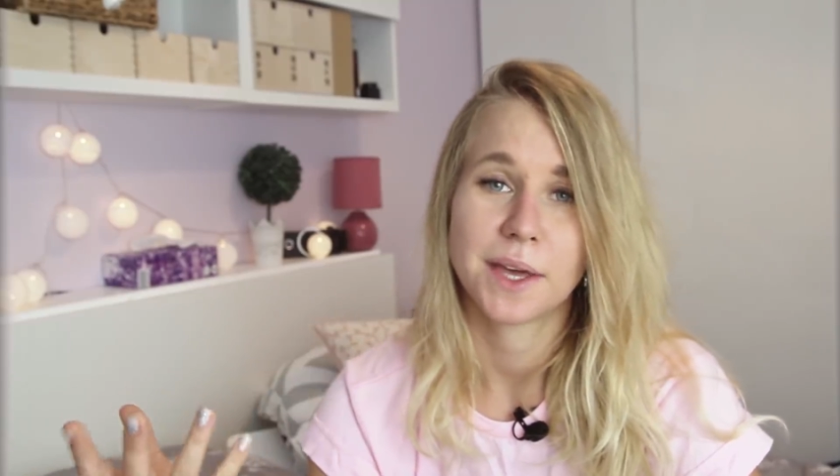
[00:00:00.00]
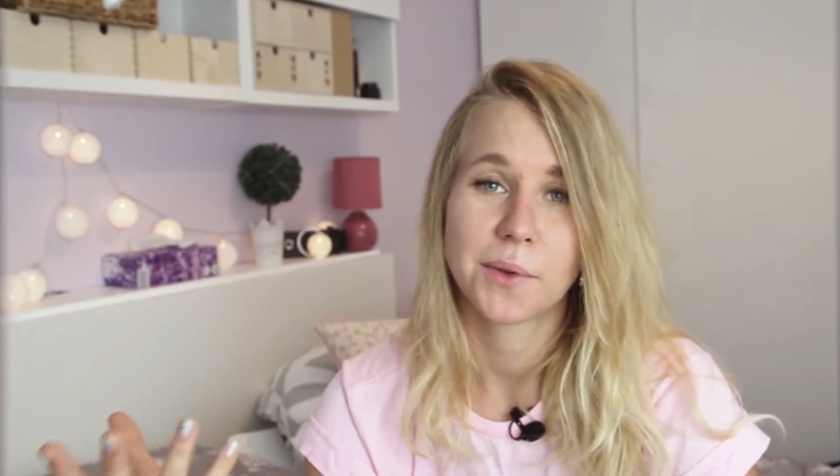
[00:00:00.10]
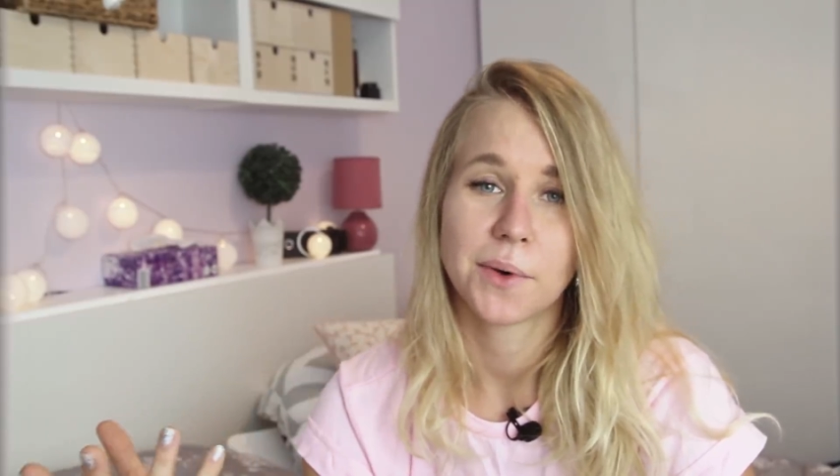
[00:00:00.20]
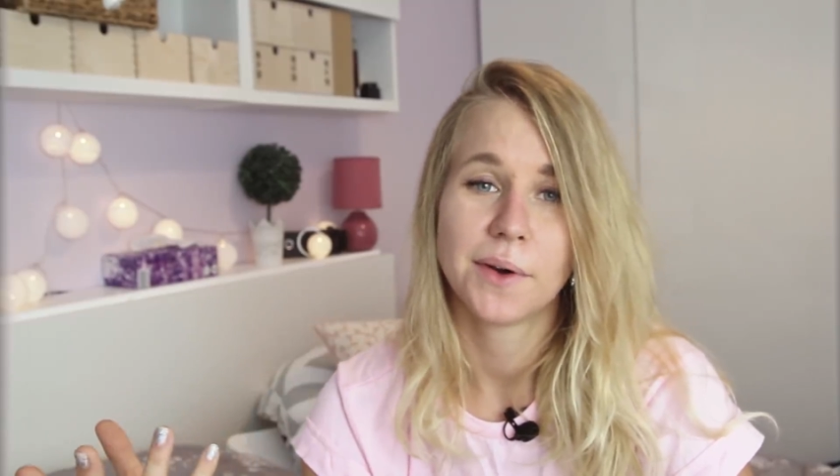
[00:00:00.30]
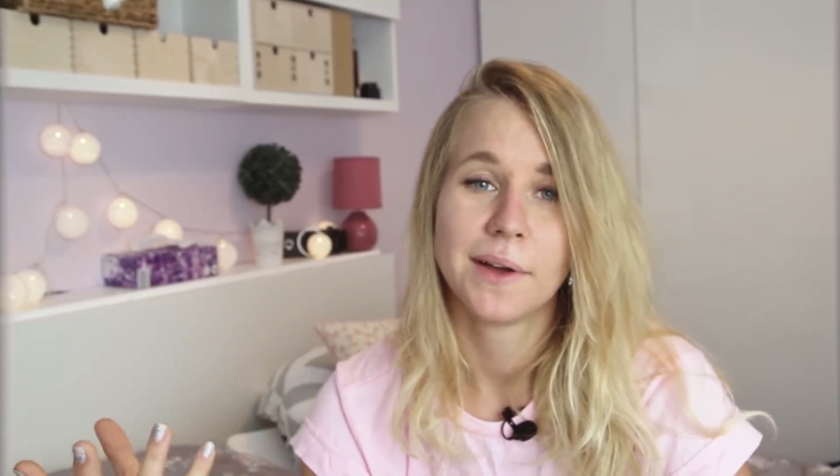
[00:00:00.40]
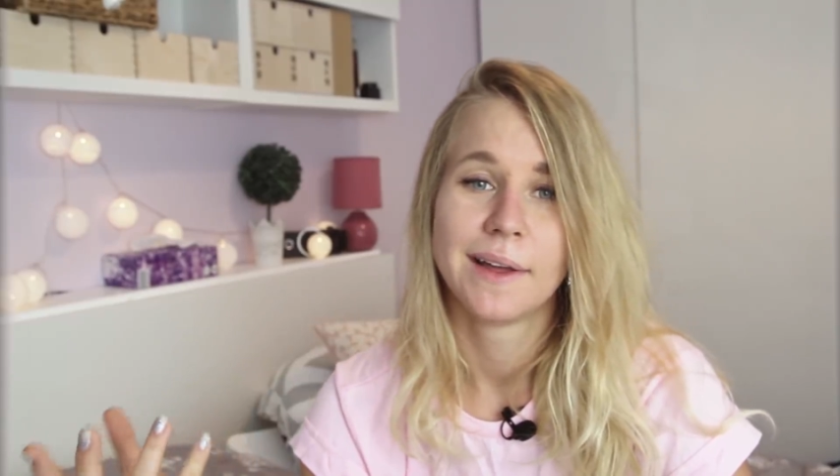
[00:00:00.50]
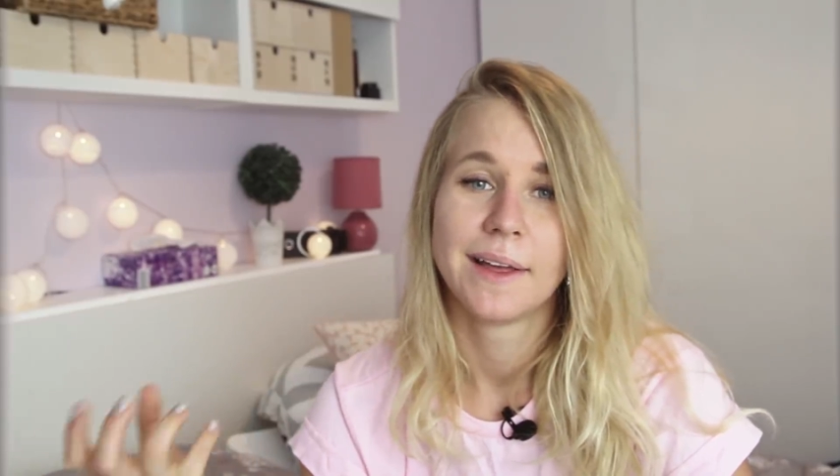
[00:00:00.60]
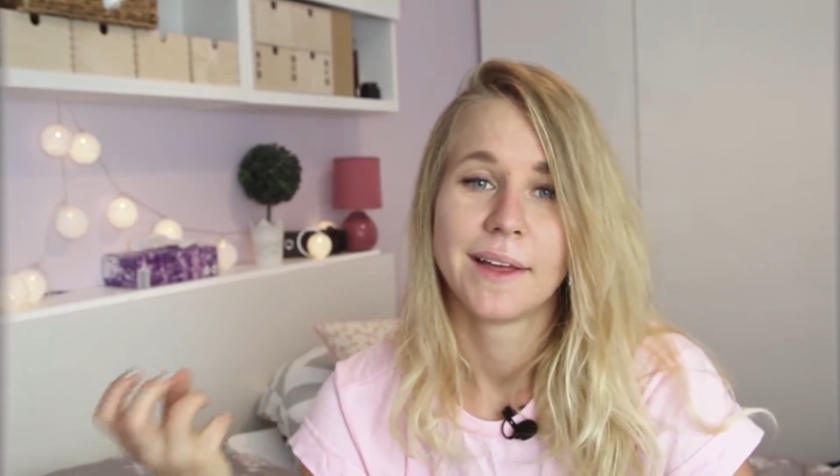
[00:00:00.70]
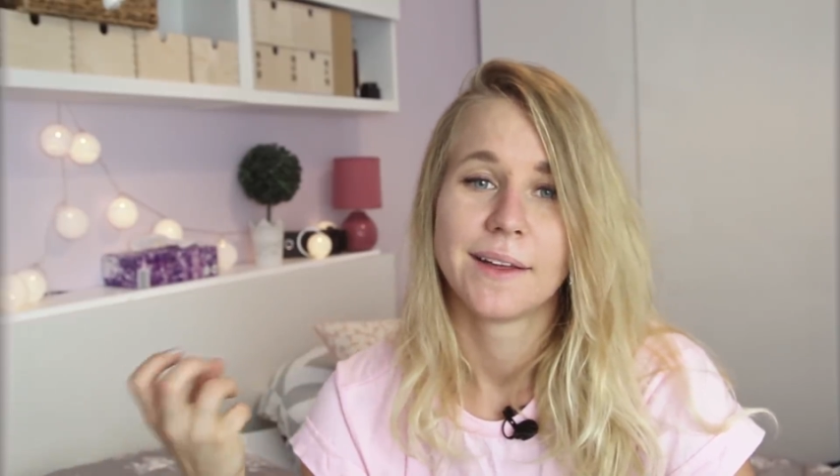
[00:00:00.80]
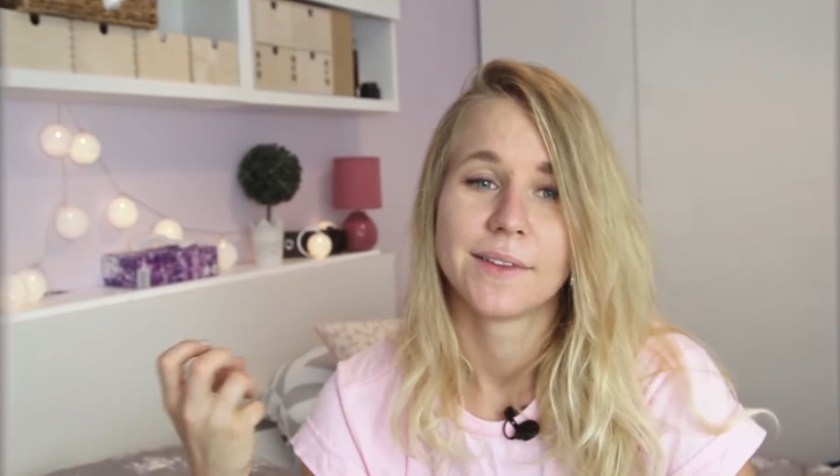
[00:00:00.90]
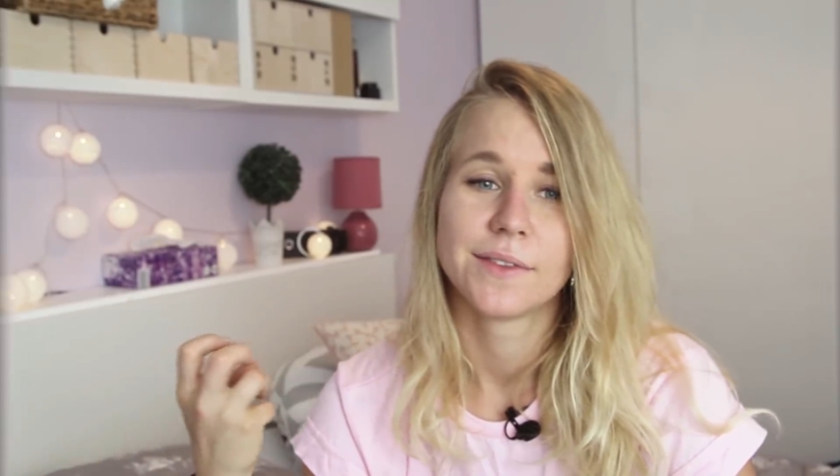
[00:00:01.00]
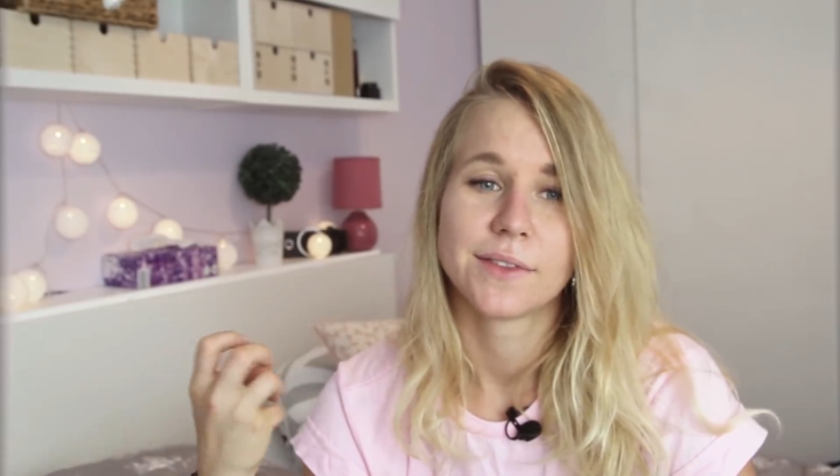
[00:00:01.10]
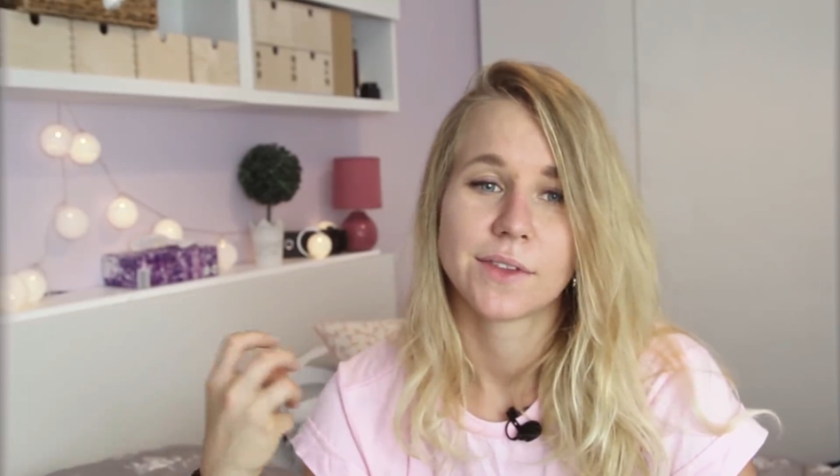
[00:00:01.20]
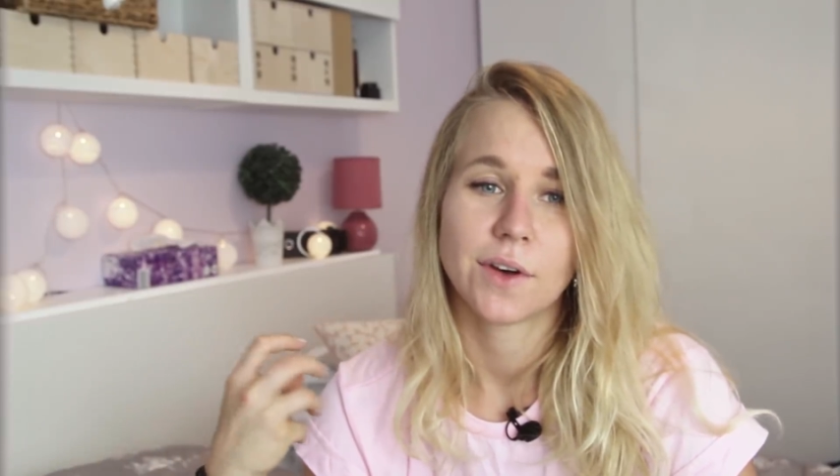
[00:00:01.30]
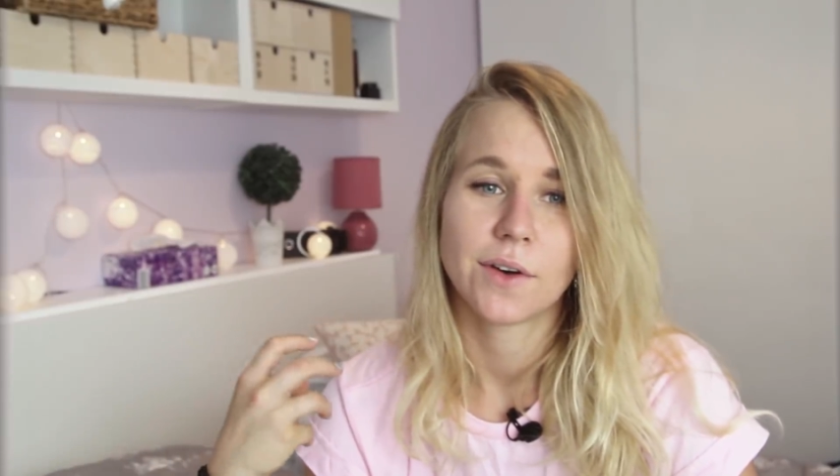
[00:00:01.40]
piekło,
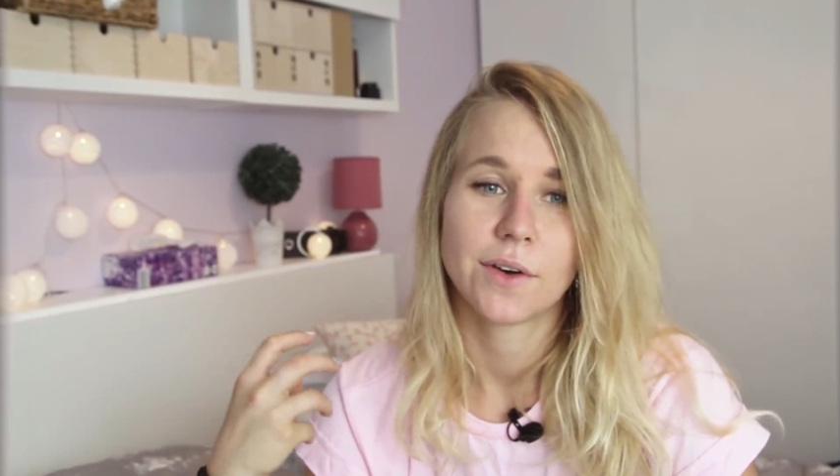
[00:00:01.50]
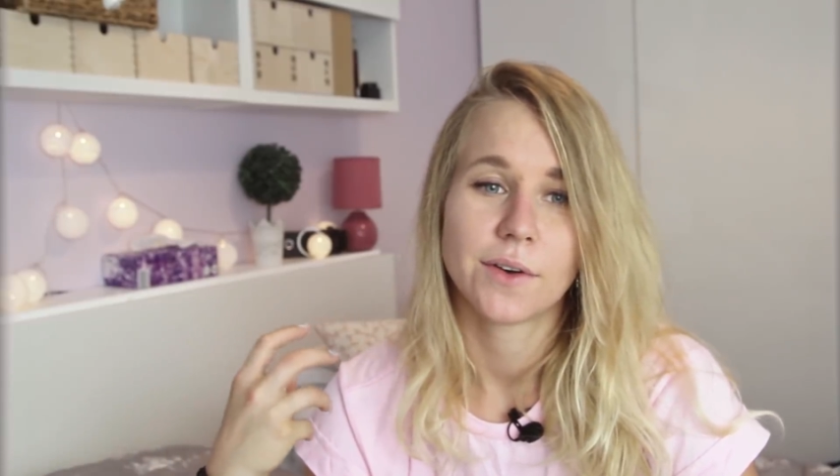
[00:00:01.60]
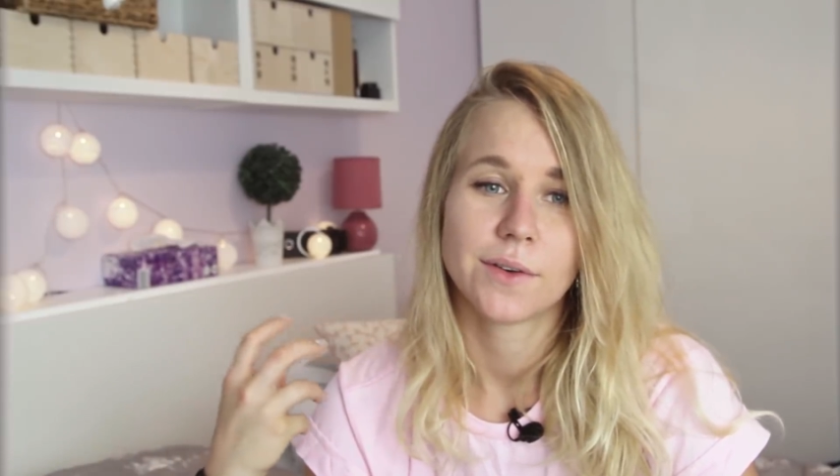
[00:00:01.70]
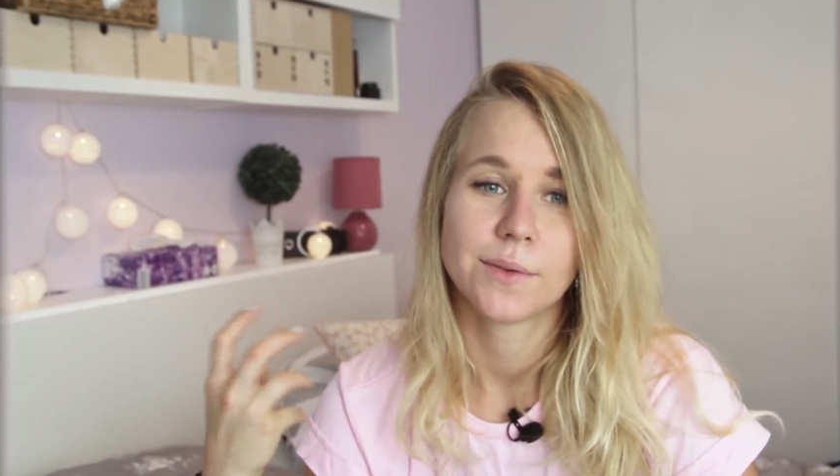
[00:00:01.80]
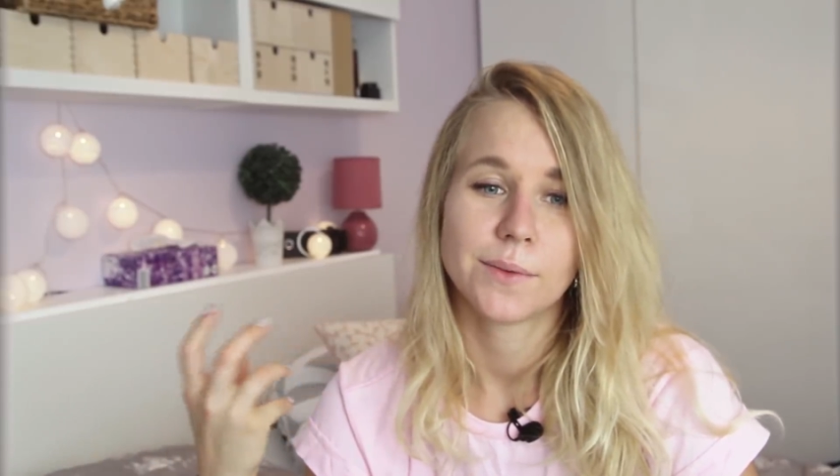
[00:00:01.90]
to